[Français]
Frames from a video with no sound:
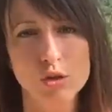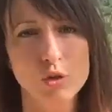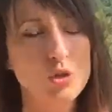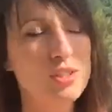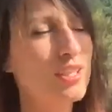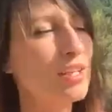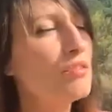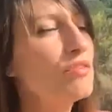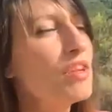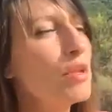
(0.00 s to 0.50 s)
que
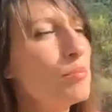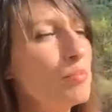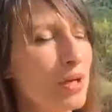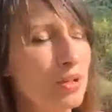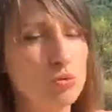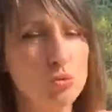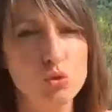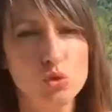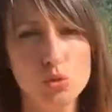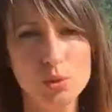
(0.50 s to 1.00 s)
ça ne vienne
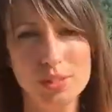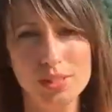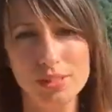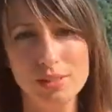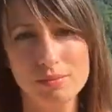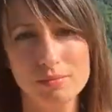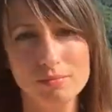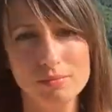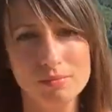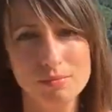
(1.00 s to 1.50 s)
pas tout de
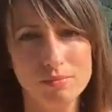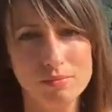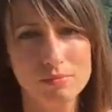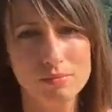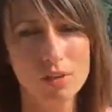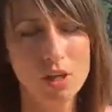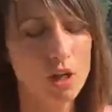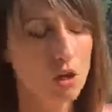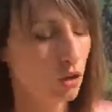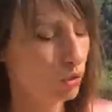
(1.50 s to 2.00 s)
suite.
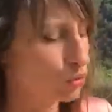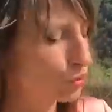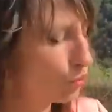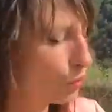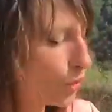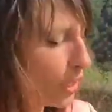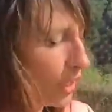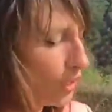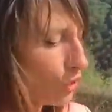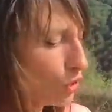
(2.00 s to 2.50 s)
Quand tu
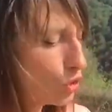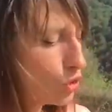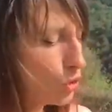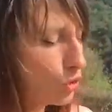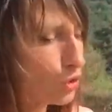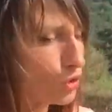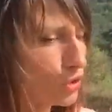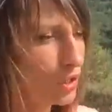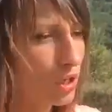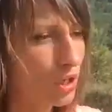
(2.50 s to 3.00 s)
veux quelque
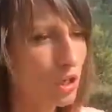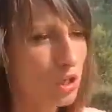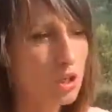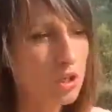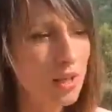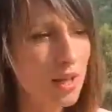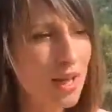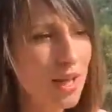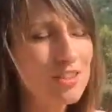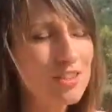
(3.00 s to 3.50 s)
chose,
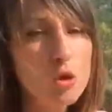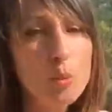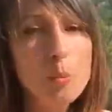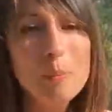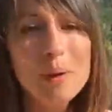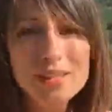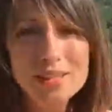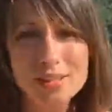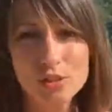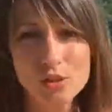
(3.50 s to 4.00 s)
être
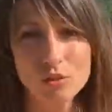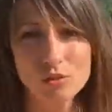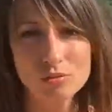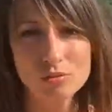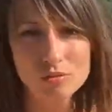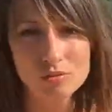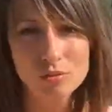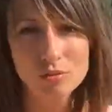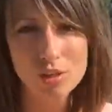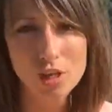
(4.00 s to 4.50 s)
patient.
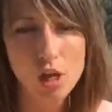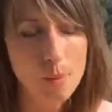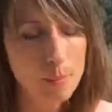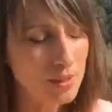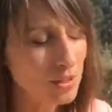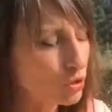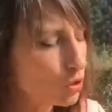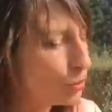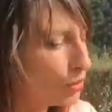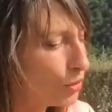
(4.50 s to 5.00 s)

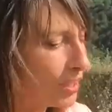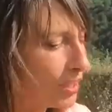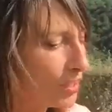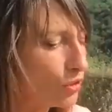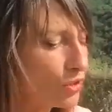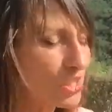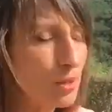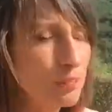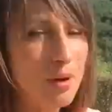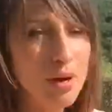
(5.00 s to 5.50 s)
Parce que peut-être
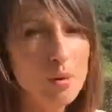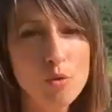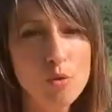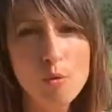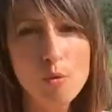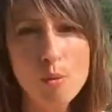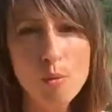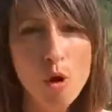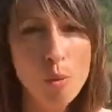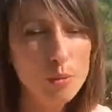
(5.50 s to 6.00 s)
que c'est pas le bon
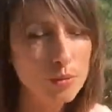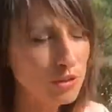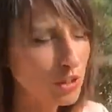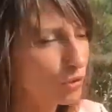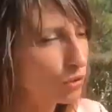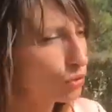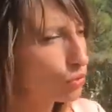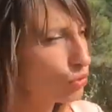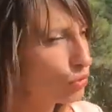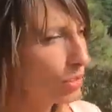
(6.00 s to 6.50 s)
moment,
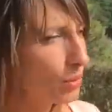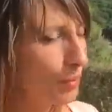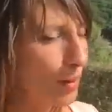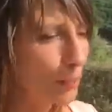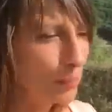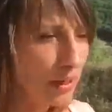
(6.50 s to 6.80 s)
peut-être que tu n'es pas